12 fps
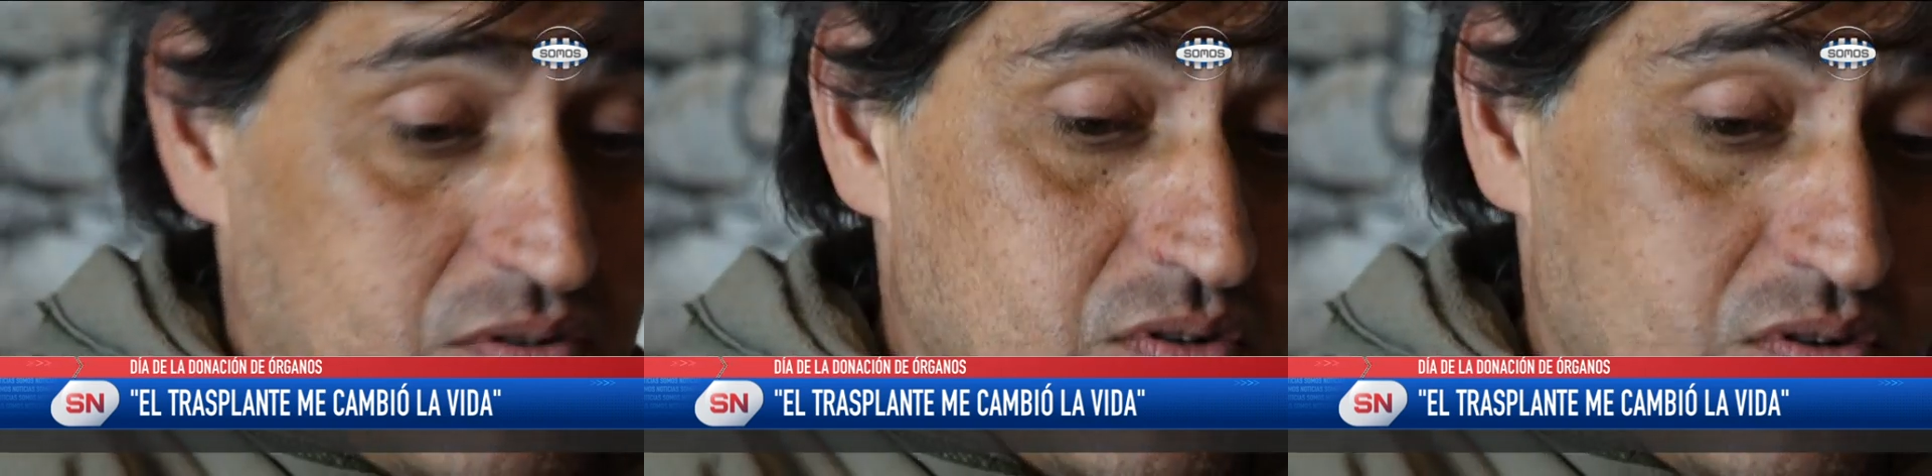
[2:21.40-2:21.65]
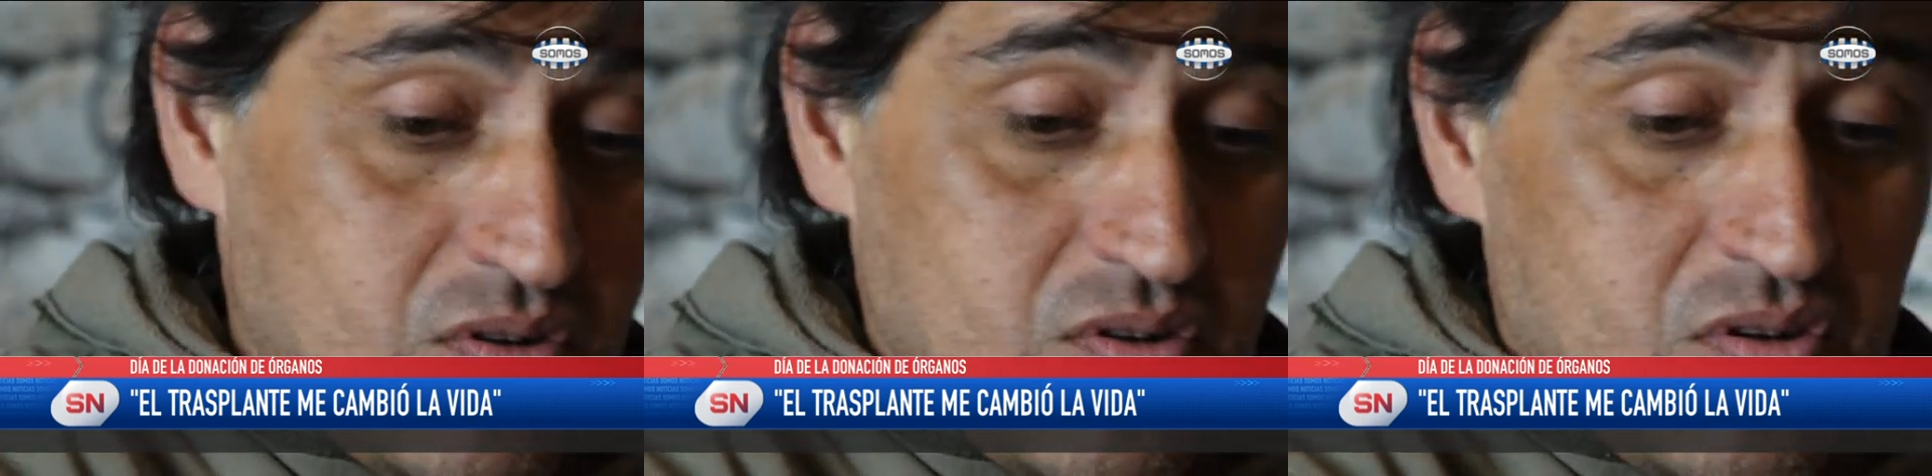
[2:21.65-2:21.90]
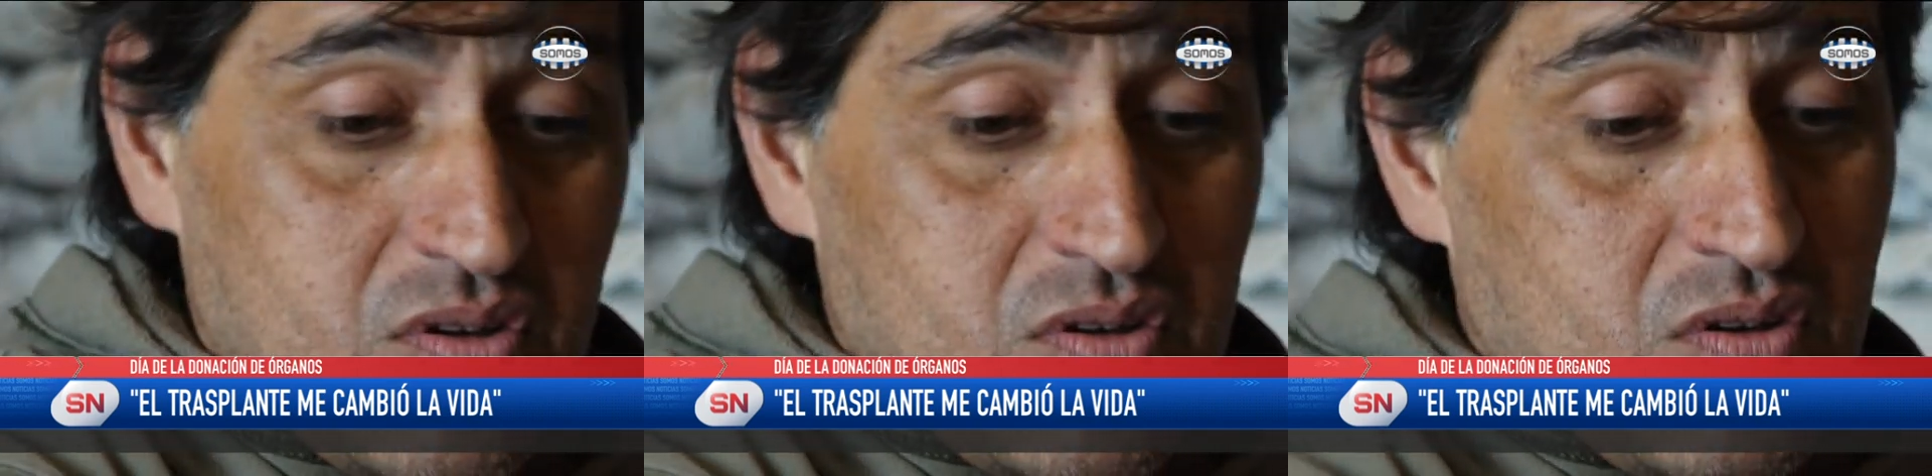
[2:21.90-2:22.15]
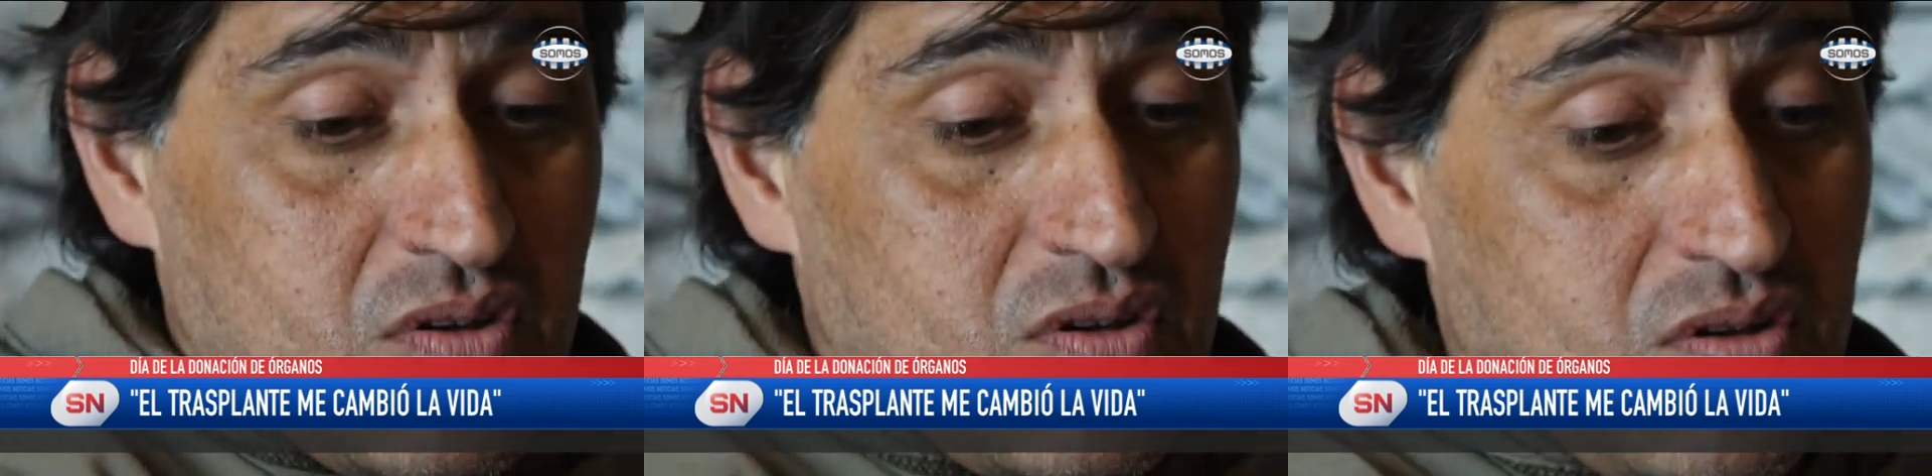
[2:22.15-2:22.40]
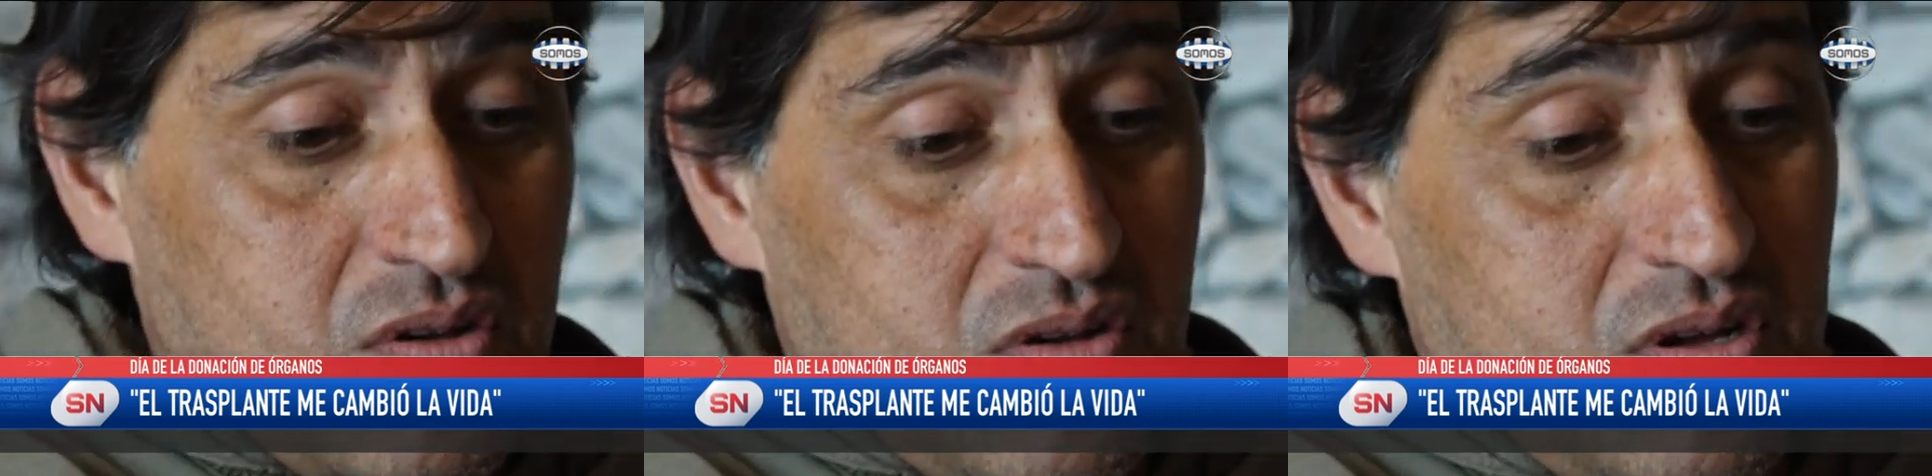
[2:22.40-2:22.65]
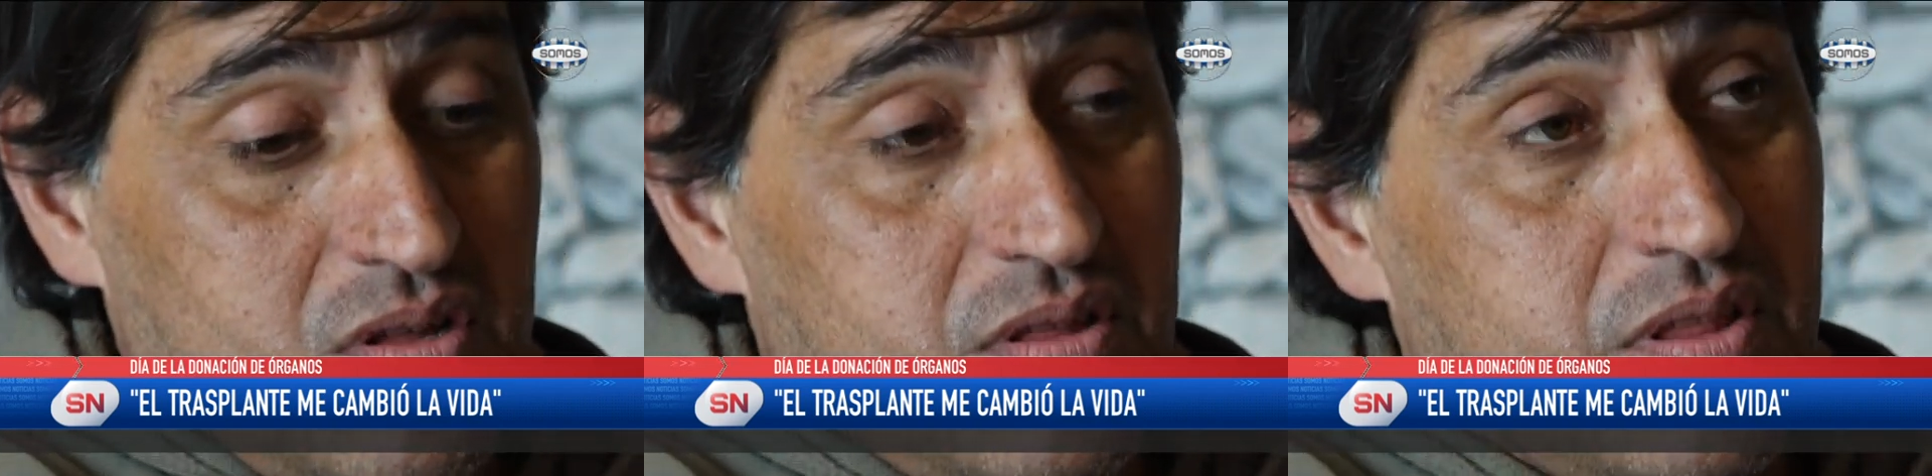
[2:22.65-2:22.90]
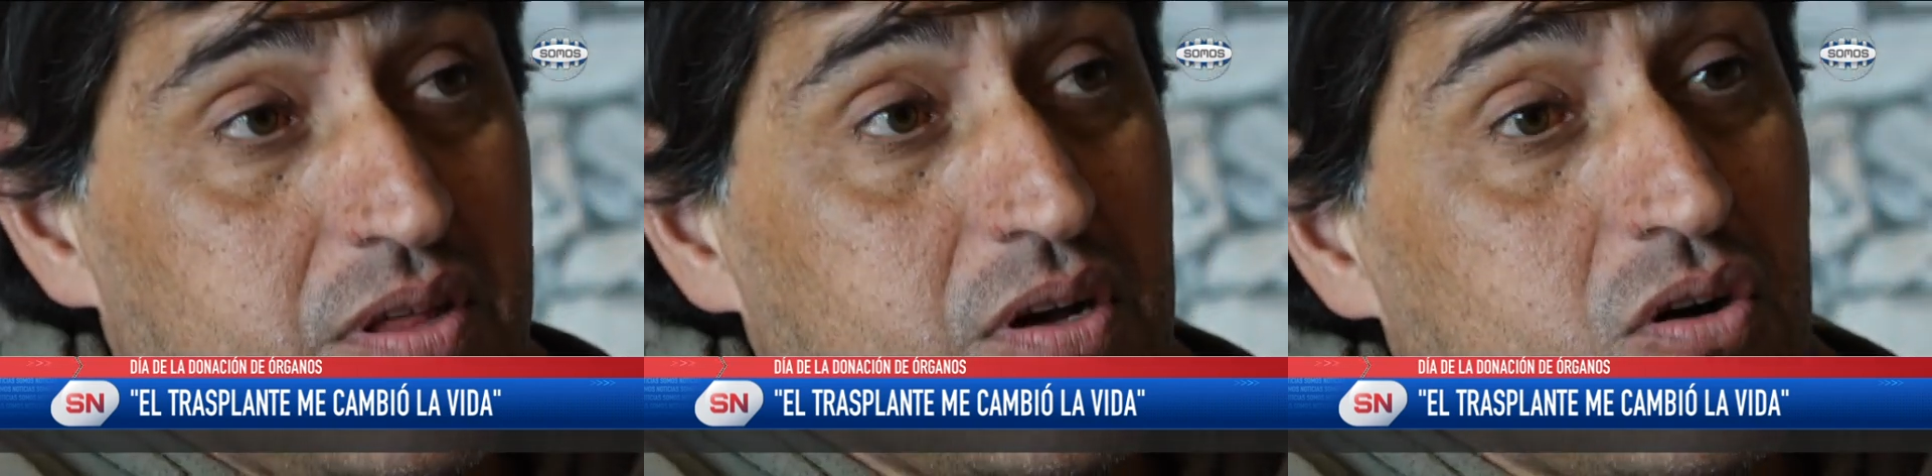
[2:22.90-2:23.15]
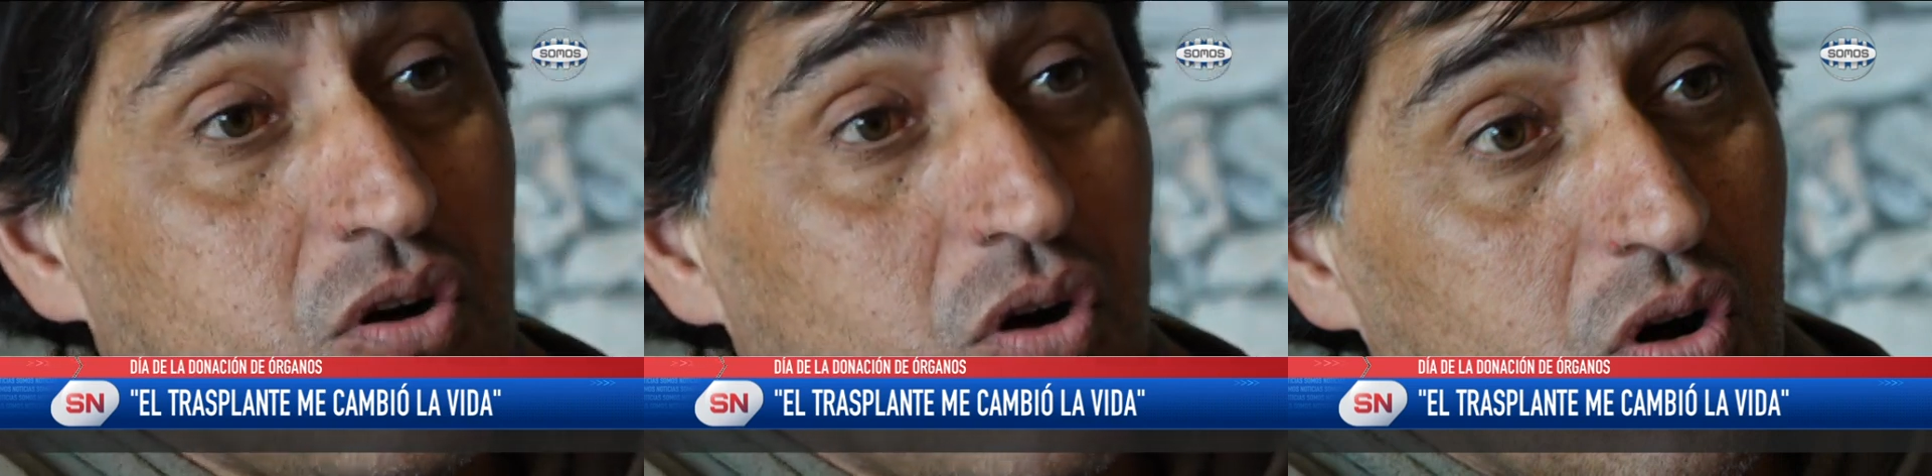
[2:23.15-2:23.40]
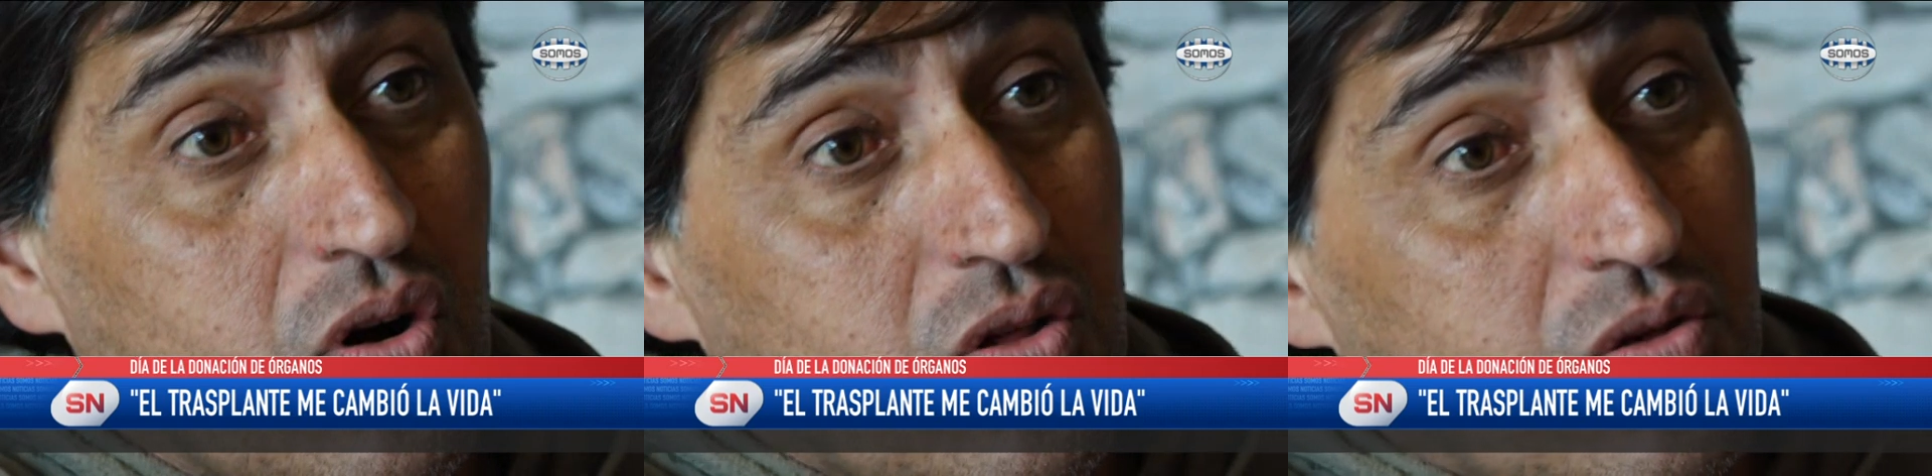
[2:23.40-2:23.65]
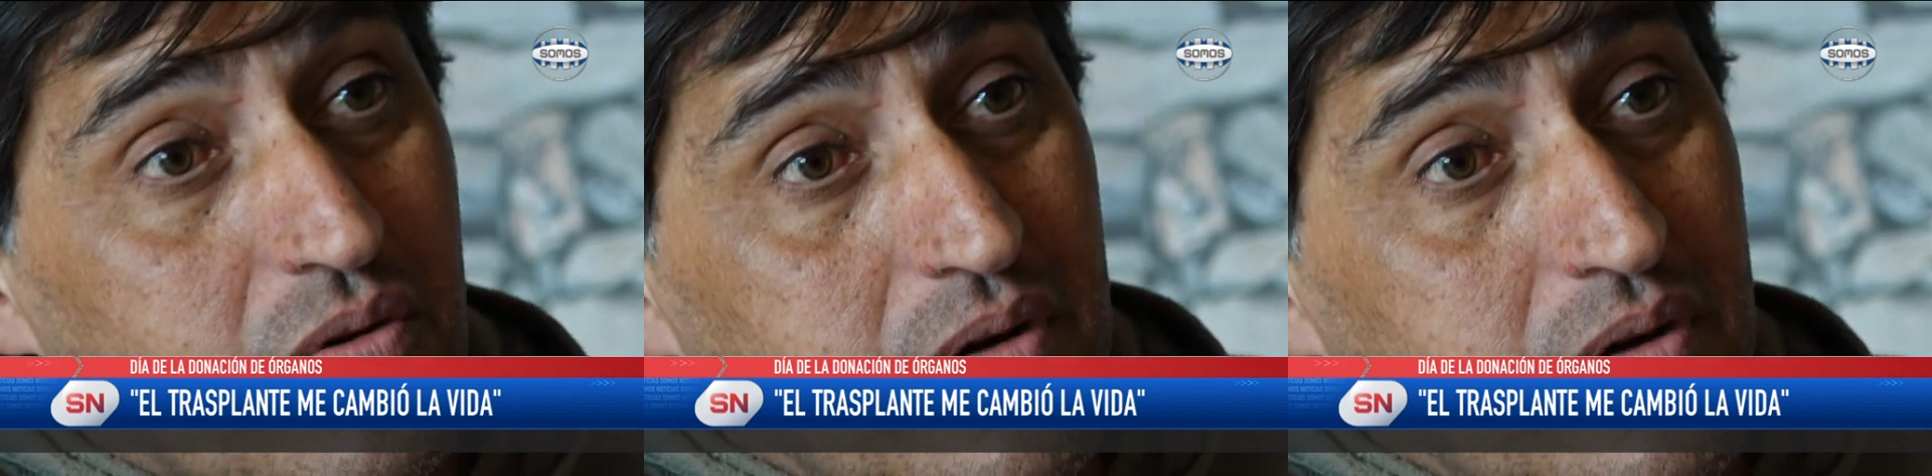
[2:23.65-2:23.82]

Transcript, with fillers: de la misma rutina, como te decía,